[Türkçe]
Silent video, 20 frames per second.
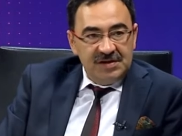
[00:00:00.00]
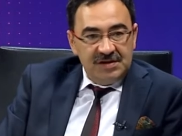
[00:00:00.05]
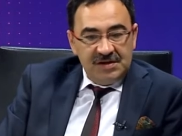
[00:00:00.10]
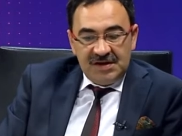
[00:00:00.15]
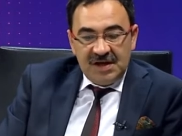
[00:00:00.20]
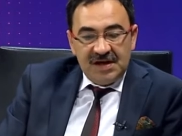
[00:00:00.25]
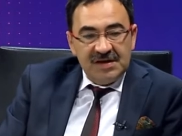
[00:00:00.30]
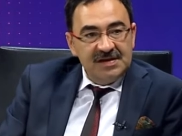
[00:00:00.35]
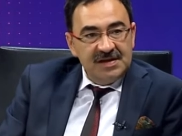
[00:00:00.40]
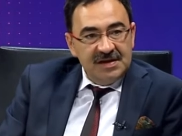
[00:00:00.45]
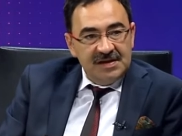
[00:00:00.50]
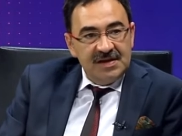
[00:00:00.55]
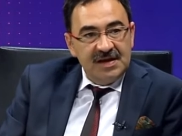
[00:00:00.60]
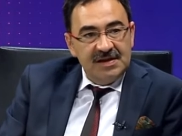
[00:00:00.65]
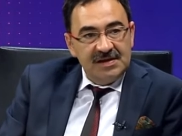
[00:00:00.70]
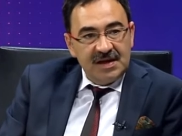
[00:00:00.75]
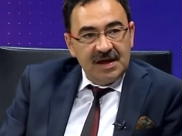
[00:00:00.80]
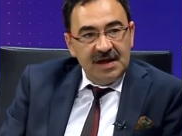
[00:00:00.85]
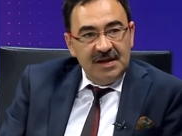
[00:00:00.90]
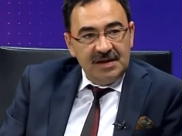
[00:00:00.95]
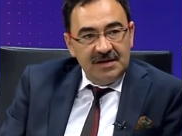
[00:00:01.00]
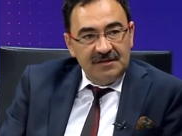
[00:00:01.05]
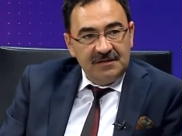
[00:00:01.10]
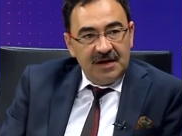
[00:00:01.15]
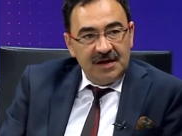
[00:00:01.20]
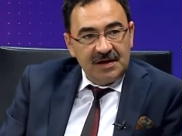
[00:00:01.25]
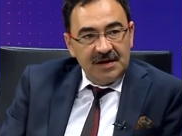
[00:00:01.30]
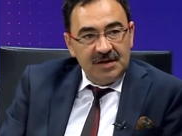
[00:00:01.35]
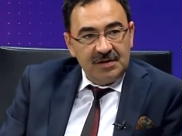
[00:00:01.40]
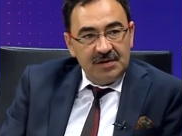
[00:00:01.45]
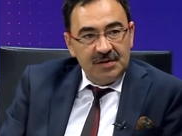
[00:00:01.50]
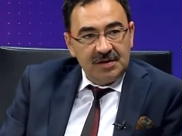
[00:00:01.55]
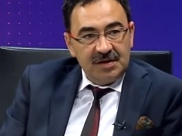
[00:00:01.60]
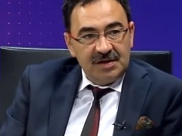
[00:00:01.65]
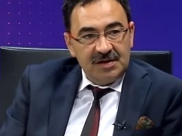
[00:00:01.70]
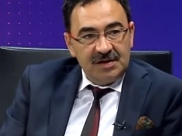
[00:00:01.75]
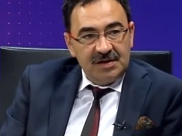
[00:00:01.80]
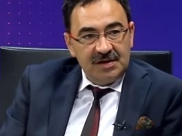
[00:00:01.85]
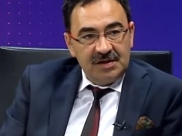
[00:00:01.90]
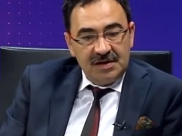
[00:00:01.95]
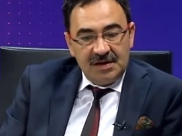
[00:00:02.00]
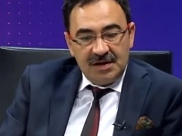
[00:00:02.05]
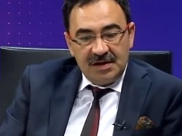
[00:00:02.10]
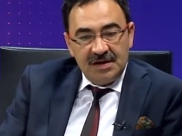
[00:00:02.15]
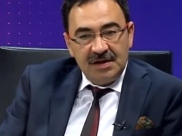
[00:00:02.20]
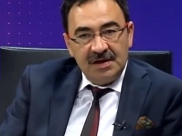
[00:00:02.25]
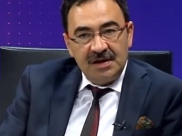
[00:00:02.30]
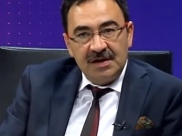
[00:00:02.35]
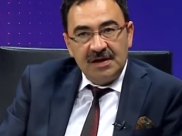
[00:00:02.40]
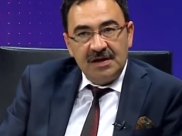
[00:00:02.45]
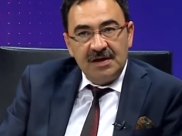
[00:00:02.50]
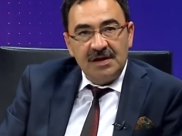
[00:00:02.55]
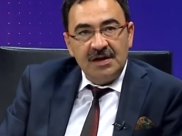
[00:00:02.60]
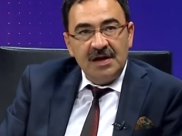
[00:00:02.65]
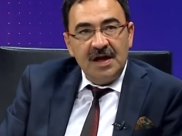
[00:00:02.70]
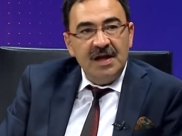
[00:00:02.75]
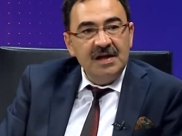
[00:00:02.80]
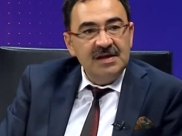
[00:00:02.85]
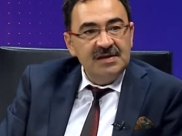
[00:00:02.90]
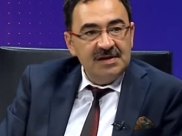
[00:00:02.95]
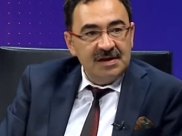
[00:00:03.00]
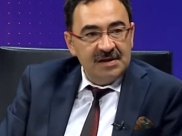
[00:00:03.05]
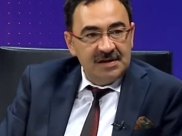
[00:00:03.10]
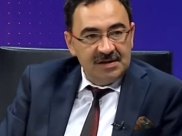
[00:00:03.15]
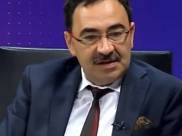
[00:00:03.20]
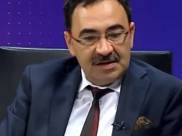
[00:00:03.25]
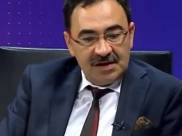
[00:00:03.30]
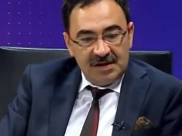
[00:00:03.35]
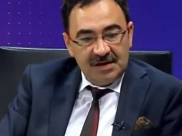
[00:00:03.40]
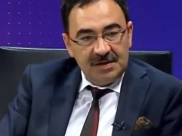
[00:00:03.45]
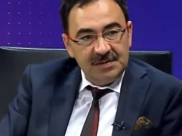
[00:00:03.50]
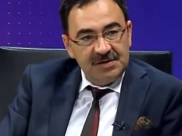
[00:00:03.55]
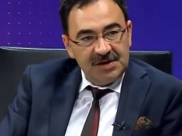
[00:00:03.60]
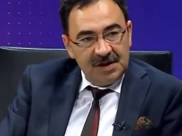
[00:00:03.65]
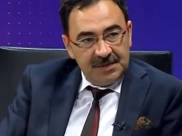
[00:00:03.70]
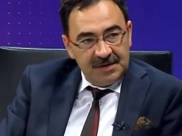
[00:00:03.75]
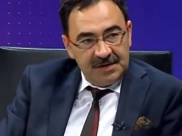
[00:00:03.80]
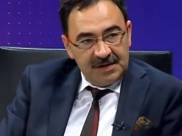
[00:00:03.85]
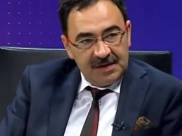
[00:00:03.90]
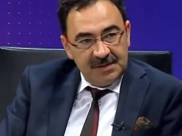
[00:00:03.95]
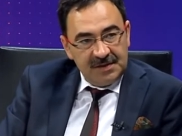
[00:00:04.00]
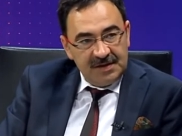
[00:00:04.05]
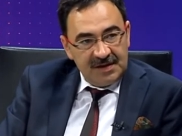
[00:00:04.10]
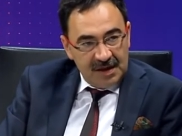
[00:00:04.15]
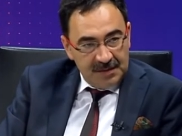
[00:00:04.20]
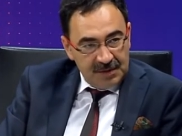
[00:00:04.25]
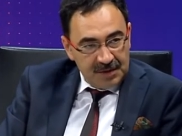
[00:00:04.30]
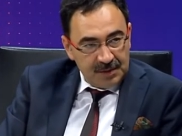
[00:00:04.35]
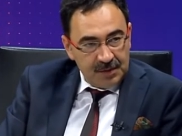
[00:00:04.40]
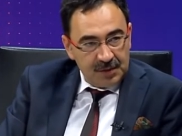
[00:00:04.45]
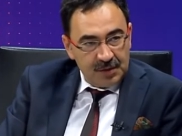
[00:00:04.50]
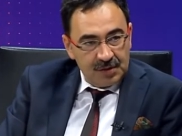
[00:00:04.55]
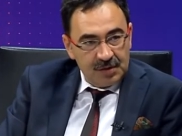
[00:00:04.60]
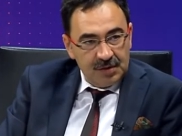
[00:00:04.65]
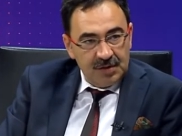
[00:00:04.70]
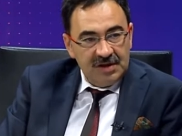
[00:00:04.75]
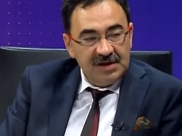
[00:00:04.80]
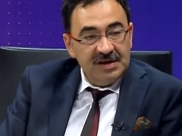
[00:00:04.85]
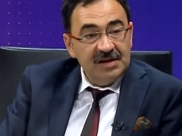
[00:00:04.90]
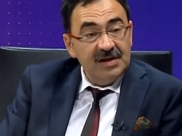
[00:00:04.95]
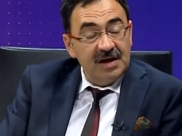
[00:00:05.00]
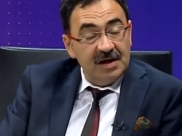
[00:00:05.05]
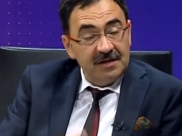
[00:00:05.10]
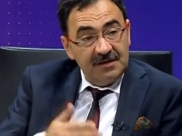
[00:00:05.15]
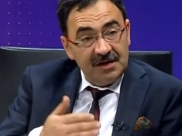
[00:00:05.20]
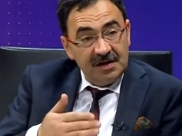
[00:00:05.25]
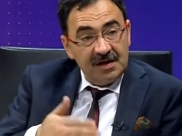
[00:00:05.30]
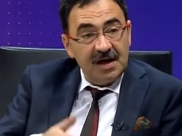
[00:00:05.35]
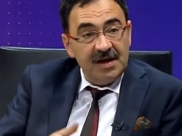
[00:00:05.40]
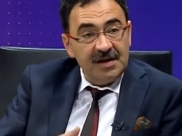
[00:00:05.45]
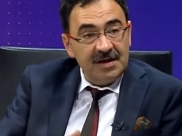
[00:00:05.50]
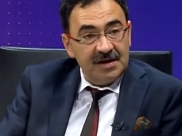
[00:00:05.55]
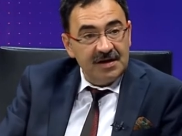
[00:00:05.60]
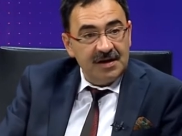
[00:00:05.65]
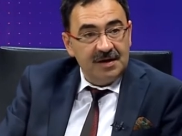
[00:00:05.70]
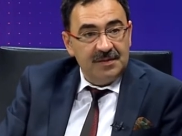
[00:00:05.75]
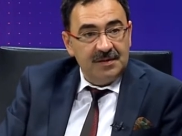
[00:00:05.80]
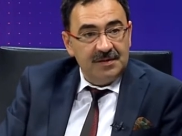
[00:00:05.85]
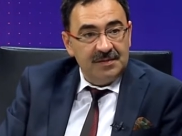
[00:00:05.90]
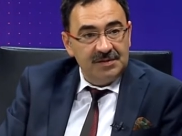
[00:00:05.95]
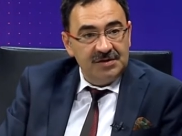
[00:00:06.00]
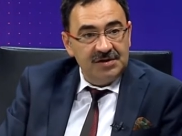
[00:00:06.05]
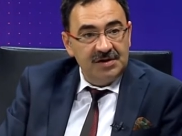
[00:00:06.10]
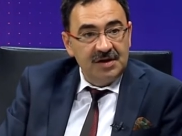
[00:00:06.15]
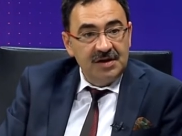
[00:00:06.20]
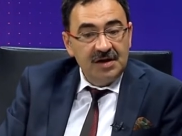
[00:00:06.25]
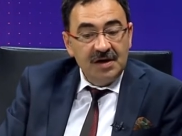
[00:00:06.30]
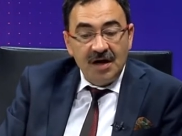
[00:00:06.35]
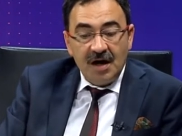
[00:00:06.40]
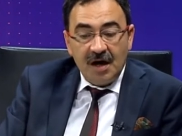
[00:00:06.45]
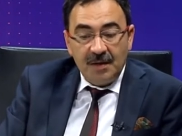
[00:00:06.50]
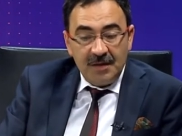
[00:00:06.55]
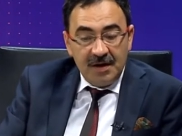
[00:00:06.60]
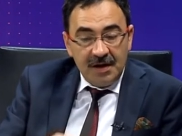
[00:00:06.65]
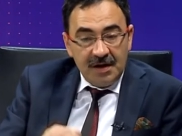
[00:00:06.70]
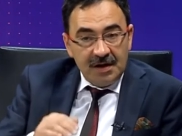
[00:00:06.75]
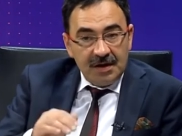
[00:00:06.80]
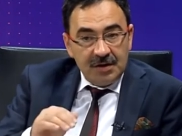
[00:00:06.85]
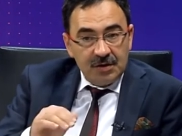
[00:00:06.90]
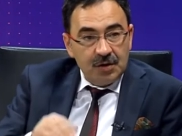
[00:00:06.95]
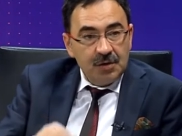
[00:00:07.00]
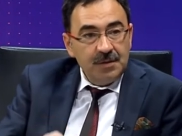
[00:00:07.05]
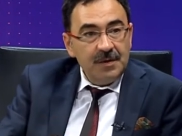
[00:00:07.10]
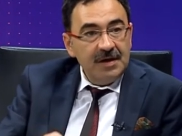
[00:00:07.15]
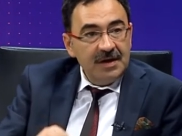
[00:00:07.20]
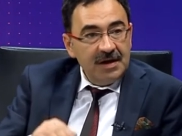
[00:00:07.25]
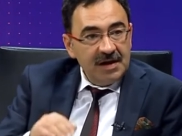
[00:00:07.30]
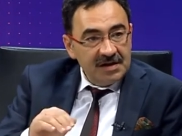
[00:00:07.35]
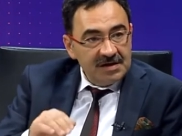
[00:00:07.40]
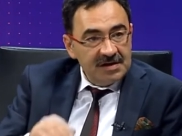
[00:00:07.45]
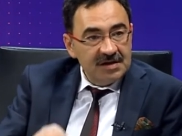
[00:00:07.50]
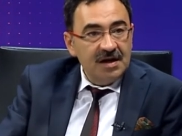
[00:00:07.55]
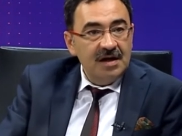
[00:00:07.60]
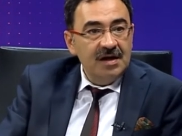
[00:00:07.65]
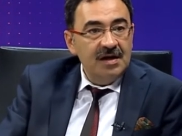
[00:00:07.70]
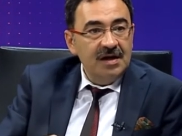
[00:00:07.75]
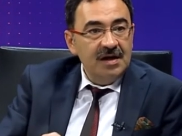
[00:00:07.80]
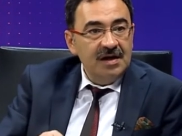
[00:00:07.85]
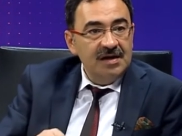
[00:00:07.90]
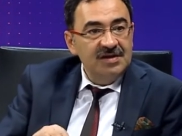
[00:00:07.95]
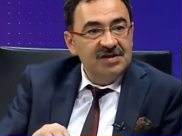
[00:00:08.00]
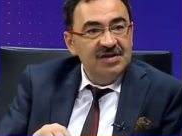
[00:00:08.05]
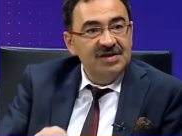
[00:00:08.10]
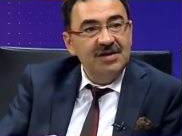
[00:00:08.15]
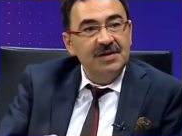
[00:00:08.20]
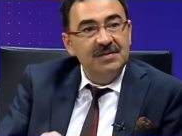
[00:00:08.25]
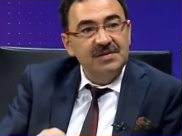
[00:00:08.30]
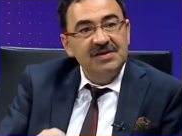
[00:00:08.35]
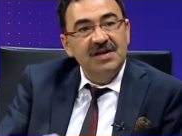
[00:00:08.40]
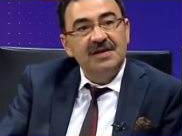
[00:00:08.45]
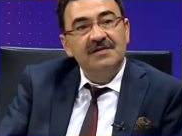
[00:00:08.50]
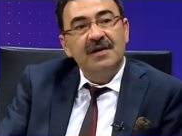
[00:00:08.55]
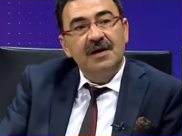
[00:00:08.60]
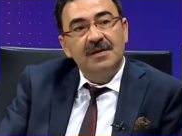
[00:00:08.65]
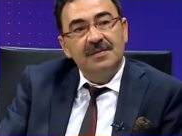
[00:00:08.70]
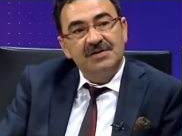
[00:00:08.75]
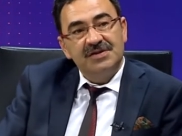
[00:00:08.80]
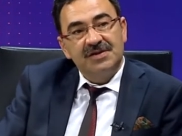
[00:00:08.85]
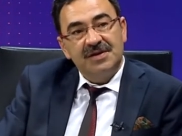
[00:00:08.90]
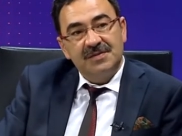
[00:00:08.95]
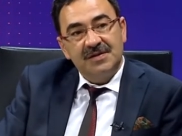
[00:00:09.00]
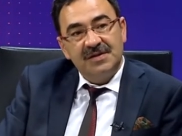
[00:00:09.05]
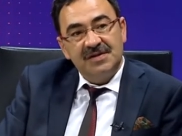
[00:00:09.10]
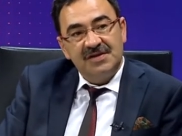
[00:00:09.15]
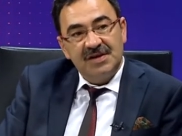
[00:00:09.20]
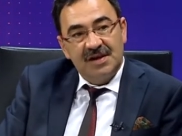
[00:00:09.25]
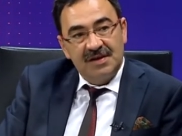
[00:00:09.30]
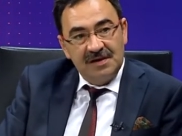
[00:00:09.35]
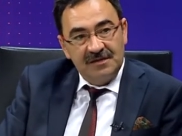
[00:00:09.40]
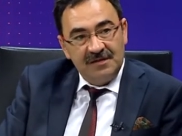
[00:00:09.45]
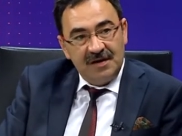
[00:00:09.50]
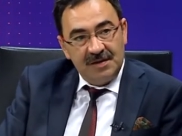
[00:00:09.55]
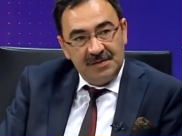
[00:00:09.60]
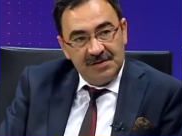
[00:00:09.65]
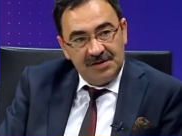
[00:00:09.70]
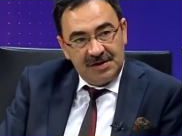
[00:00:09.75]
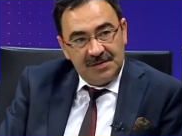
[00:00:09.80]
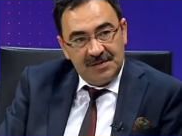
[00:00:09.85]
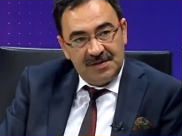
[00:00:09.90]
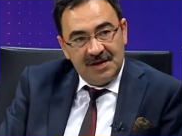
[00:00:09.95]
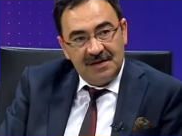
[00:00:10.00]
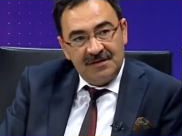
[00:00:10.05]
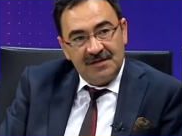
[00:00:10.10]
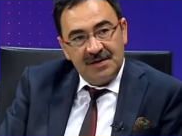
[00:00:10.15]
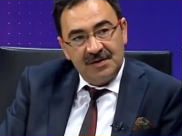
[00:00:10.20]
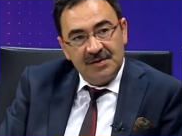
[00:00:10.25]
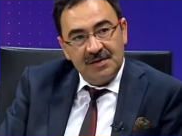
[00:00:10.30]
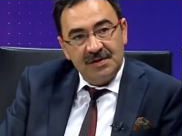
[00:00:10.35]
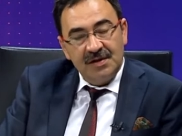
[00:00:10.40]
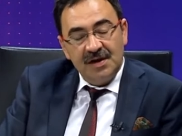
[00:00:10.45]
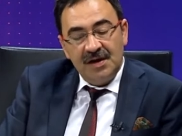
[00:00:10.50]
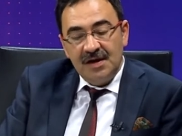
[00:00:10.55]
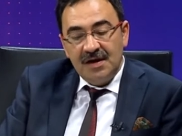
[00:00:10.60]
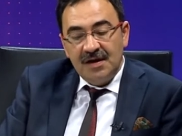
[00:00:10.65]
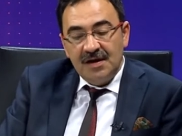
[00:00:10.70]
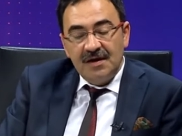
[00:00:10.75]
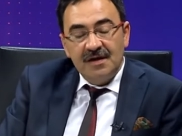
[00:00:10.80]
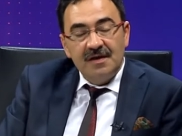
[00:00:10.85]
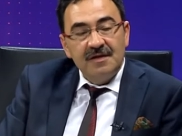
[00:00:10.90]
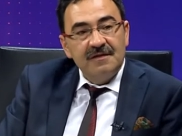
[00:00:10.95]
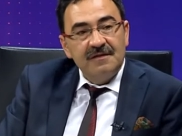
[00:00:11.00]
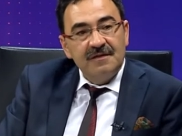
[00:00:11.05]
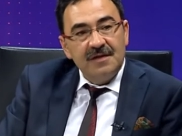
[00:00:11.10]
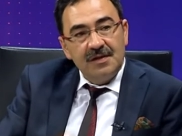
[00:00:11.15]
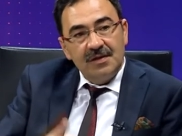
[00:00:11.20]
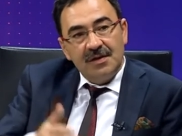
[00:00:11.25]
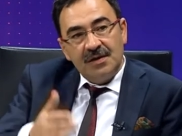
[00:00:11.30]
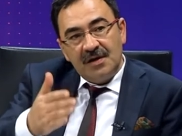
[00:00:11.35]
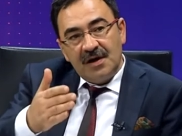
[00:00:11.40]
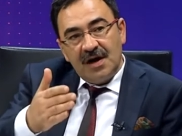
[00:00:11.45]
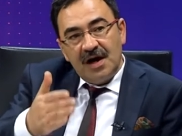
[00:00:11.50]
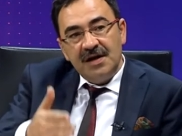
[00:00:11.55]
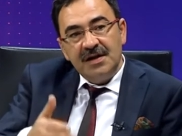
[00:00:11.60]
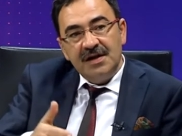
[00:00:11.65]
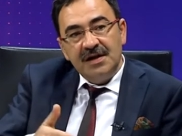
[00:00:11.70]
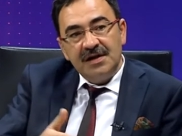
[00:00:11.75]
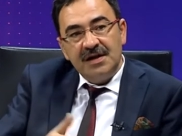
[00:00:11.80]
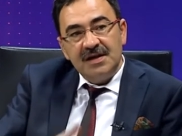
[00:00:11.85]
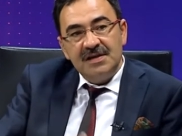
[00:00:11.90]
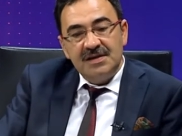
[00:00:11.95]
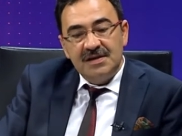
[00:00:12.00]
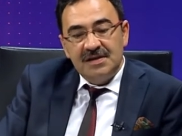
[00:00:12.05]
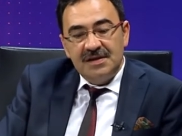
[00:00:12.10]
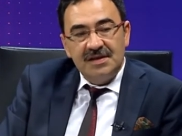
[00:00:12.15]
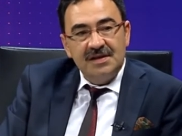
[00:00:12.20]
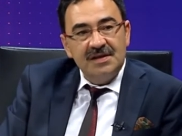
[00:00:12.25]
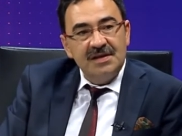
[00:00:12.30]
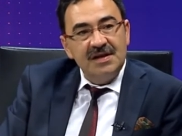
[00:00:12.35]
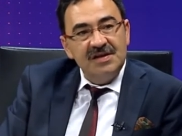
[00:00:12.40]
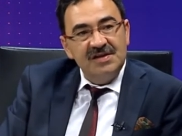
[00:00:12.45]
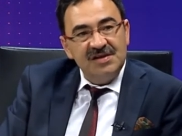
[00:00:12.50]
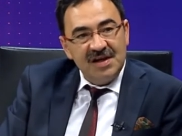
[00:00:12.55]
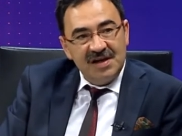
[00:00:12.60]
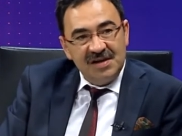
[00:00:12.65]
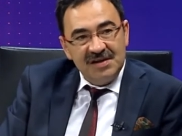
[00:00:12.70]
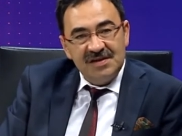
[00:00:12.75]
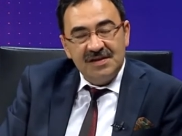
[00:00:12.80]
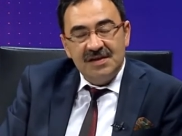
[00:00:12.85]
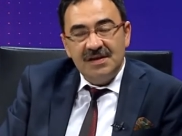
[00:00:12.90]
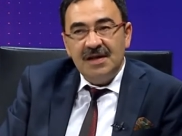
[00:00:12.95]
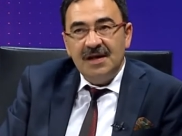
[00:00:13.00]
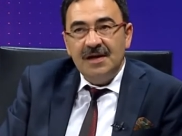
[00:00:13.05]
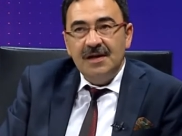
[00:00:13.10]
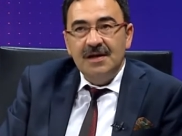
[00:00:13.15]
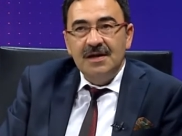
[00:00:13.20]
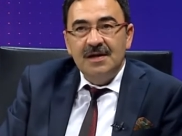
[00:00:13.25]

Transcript: içerisinde ses geldiğini fark ediyorlar. 50 e, santim çapında bir demir boru. iki tarafı da kaynak yapılmış. Ama köpekler ısrarla içinde bir şey varmış gibi, canlı varmış gibi davranıyorlar. Ve o kaynak kesildiğinde içerisinde